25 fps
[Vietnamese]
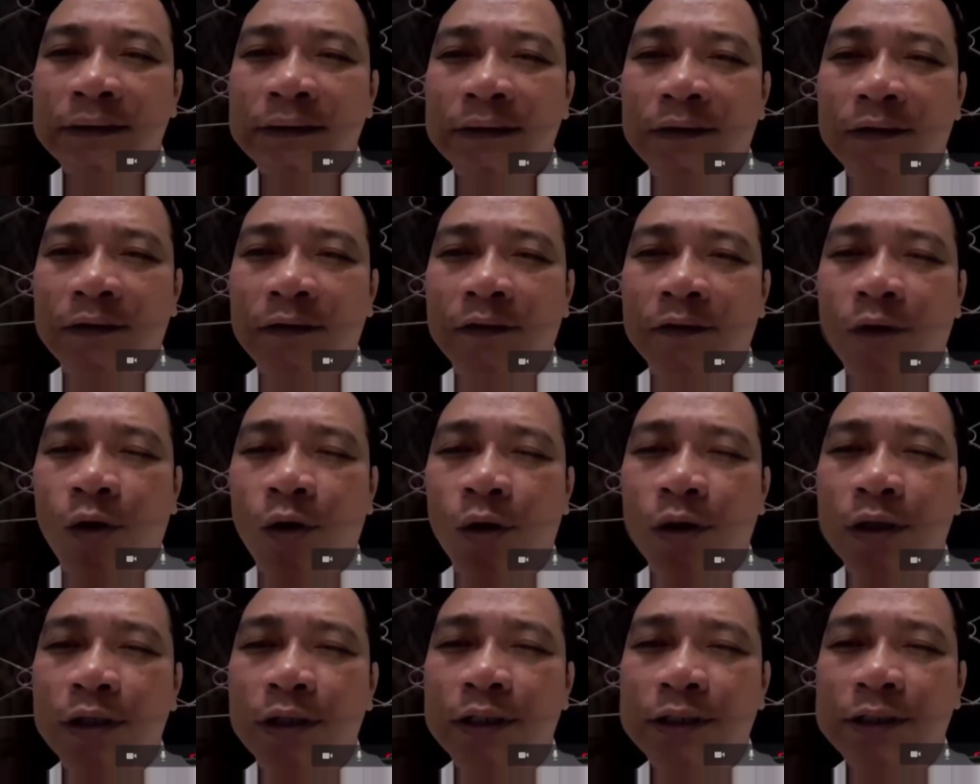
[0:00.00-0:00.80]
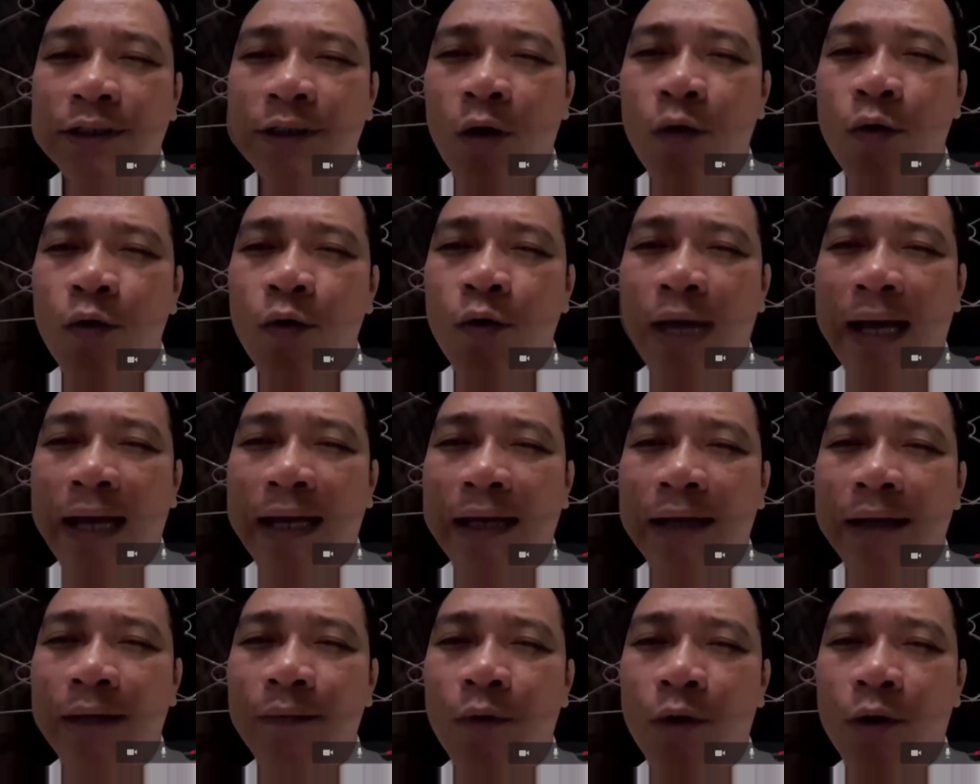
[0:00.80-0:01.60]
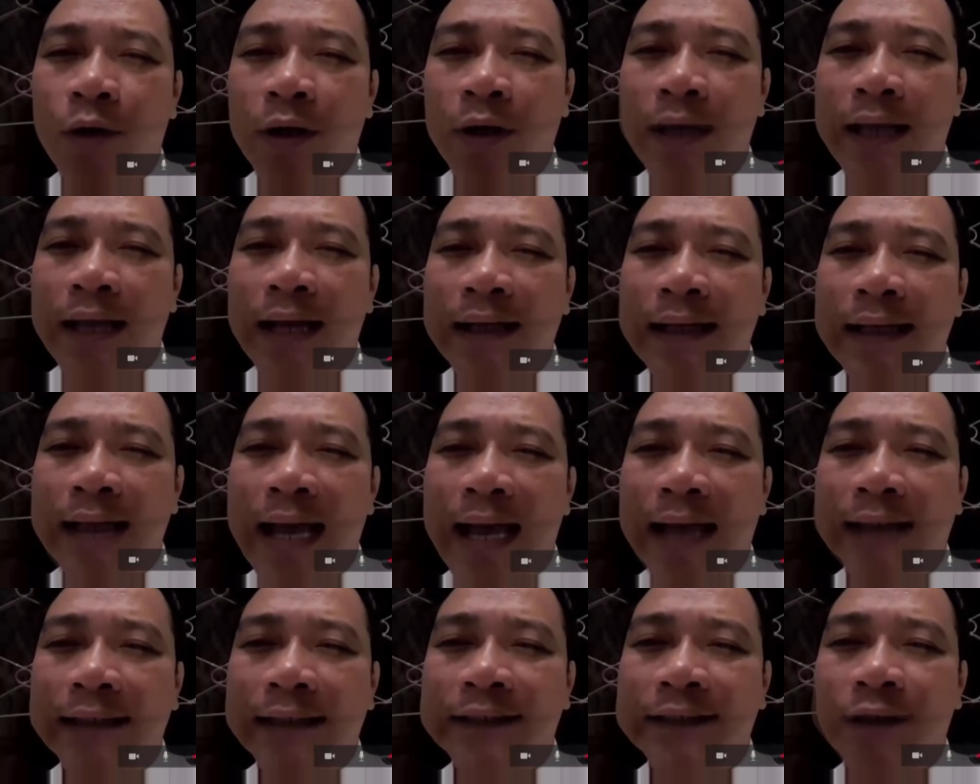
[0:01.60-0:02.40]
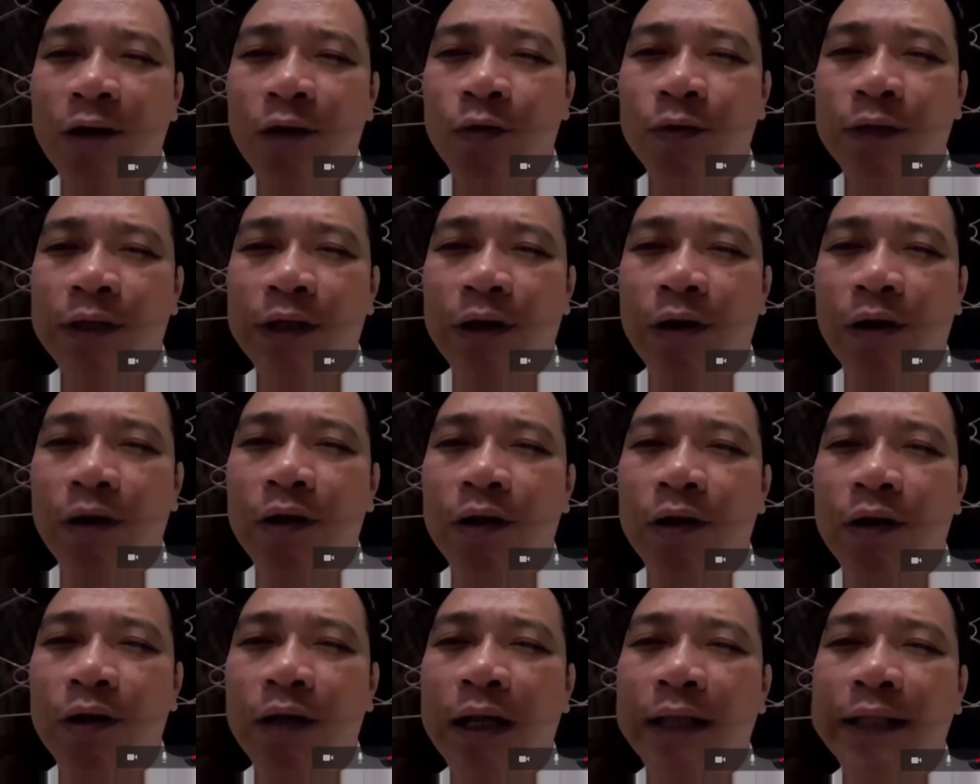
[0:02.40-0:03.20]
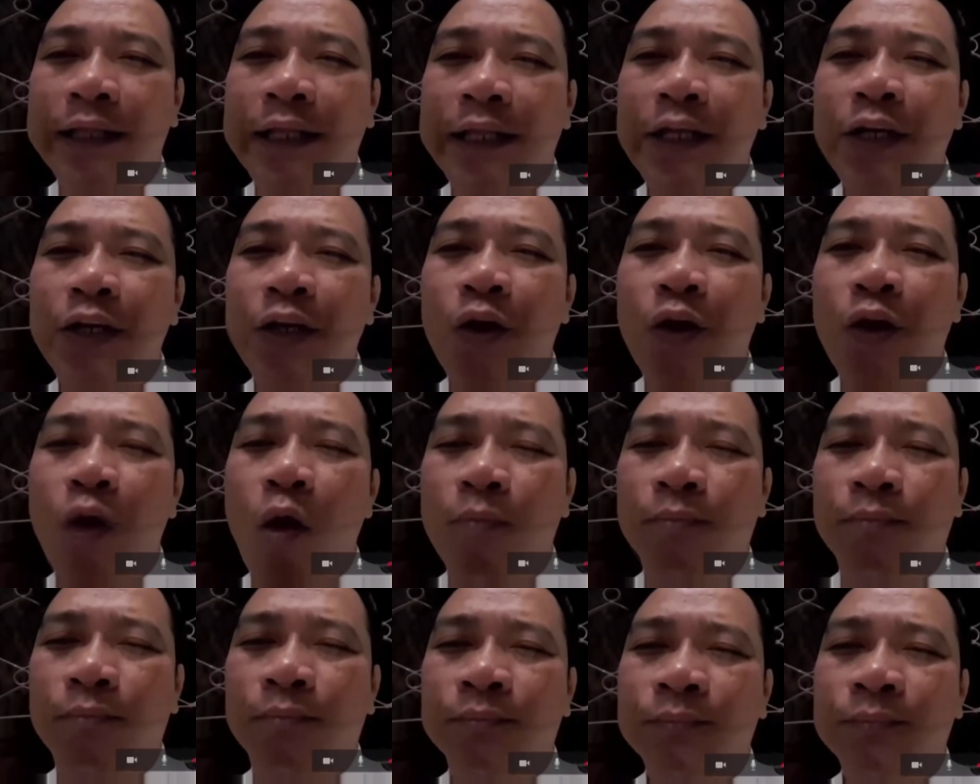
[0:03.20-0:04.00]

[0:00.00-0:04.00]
rồi sau này một thời gian dài sau thì có cái tiếng nôm